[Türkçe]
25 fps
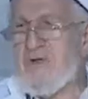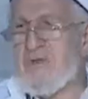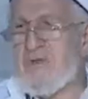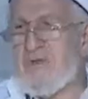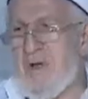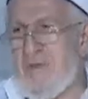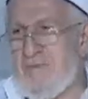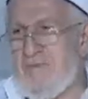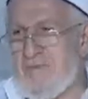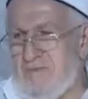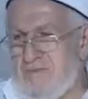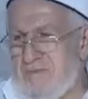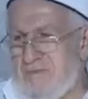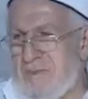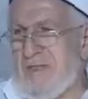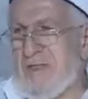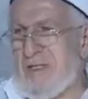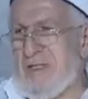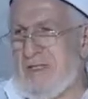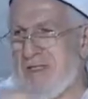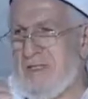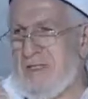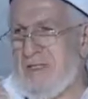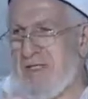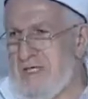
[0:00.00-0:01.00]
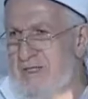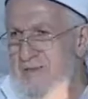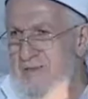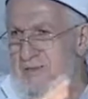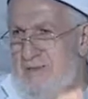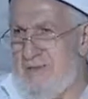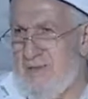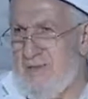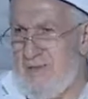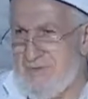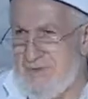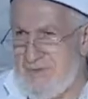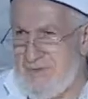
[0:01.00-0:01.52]
Çıkmam. İki
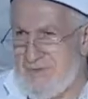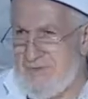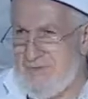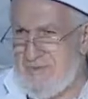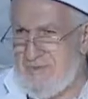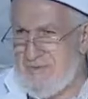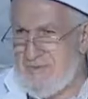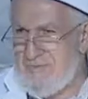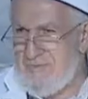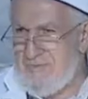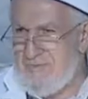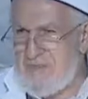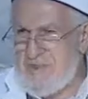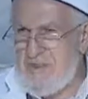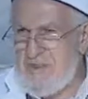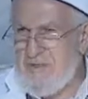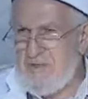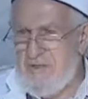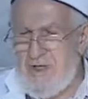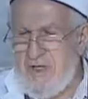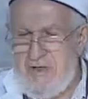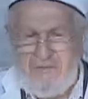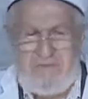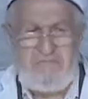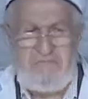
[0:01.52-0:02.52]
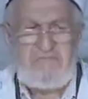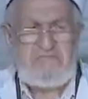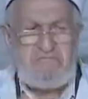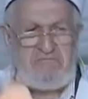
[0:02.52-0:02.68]
bin olsun. Çıkmam.